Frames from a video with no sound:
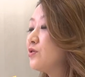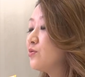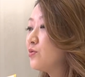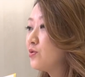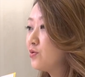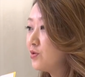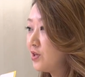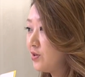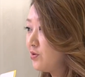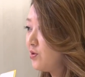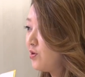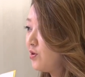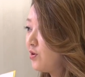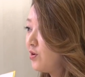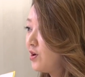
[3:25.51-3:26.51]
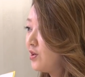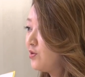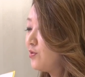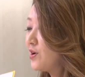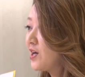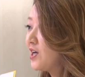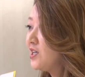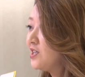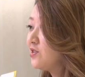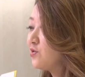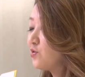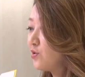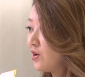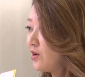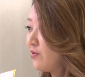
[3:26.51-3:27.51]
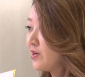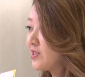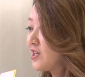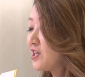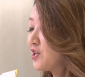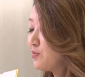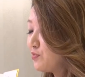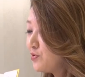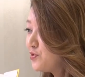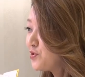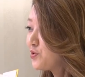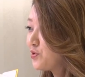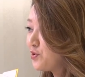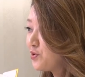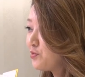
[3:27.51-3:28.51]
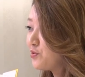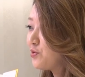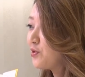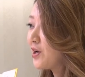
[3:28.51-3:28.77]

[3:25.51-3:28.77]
のものだとあの若い人とかは最近文章を読むの